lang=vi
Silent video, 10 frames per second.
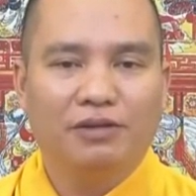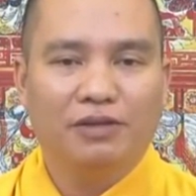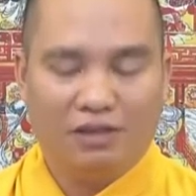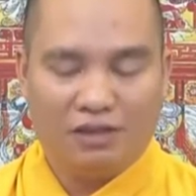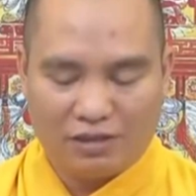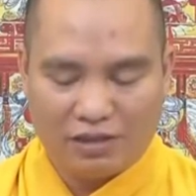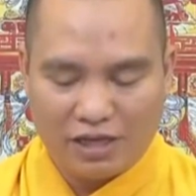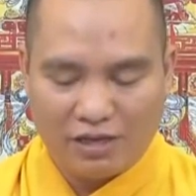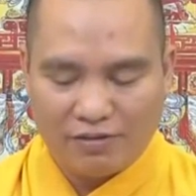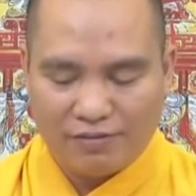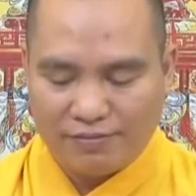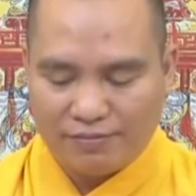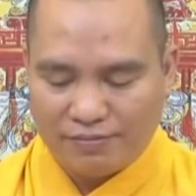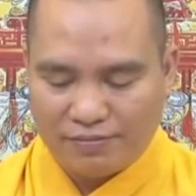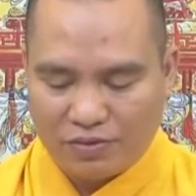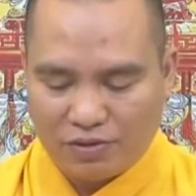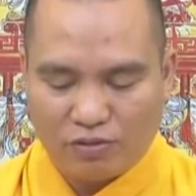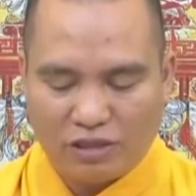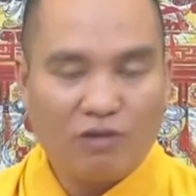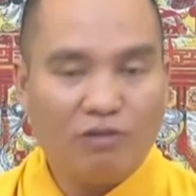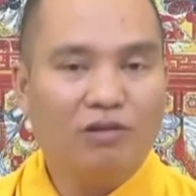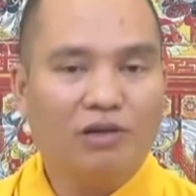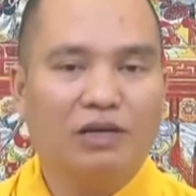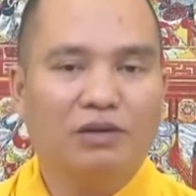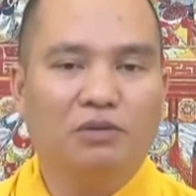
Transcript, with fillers: Nhưng thực tế chúng ta cũng có đầy